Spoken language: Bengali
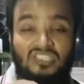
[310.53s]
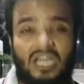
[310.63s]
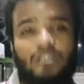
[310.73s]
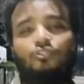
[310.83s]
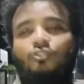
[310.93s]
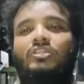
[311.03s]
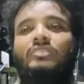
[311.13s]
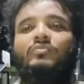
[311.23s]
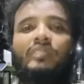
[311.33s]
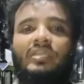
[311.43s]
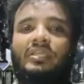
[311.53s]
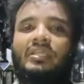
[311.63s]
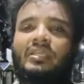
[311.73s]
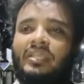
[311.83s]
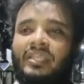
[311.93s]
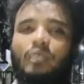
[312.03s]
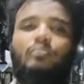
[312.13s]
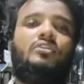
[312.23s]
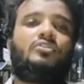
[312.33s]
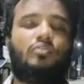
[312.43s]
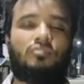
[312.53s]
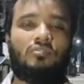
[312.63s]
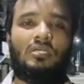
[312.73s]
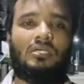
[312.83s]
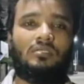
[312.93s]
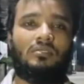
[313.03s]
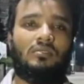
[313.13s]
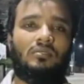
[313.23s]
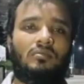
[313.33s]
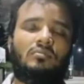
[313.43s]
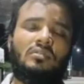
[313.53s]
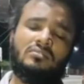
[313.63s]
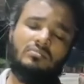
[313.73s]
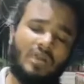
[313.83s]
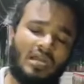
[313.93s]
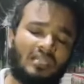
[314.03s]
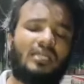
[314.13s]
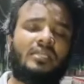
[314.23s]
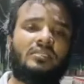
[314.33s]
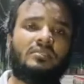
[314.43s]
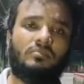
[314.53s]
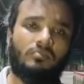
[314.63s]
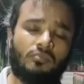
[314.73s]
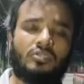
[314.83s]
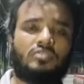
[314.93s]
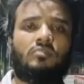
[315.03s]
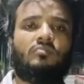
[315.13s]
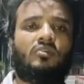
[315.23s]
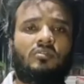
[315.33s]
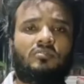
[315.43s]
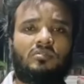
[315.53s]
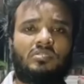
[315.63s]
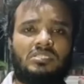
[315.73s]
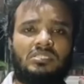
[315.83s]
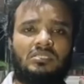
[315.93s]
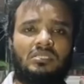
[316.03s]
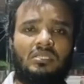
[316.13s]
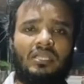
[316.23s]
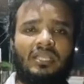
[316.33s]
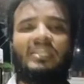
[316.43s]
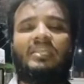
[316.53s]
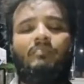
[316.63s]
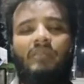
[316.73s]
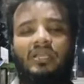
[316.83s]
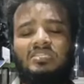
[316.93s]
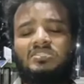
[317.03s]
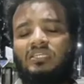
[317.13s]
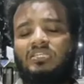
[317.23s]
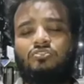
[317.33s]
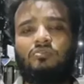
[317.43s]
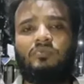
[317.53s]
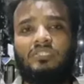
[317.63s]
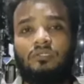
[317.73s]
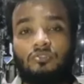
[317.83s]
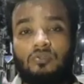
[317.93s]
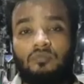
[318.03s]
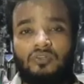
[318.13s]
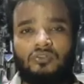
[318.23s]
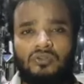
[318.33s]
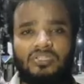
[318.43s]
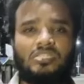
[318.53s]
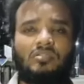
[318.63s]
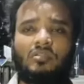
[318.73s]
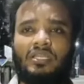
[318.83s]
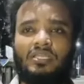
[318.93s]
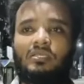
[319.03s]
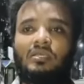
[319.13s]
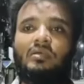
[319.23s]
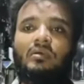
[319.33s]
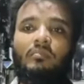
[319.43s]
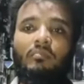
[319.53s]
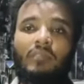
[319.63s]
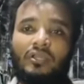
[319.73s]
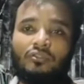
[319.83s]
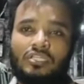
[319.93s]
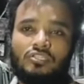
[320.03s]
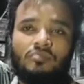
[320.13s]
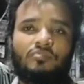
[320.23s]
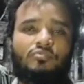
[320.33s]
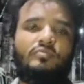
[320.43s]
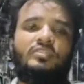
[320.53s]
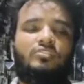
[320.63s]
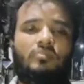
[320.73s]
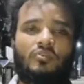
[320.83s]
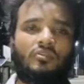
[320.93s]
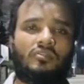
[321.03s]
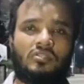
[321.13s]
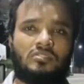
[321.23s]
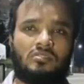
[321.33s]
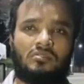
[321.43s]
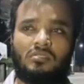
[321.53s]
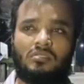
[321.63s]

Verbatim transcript: ছাত্রদের বুকে কেউ গুলি ছড়ত না ওরা তো বাংলারই বুকে জন্মগ্রহণ করেছে এরা কি পাকিস্তানের জমিতে জন্মগ্রহণ করেছিল নাকি ভারতের জমিতে জন্মগ্রহণ করেছিল